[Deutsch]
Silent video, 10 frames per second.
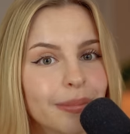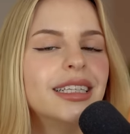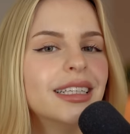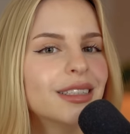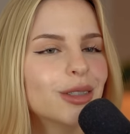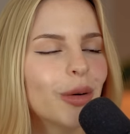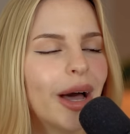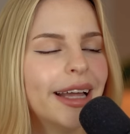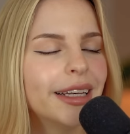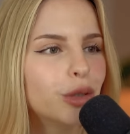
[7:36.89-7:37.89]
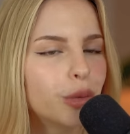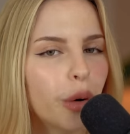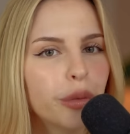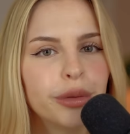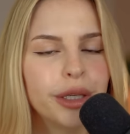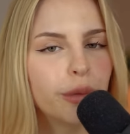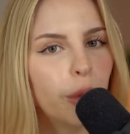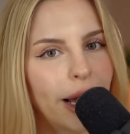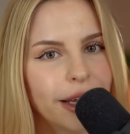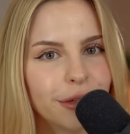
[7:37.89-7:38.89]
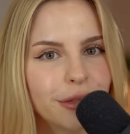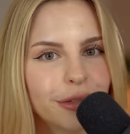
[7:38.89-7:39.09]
Sie ist so ein Trophy Wife,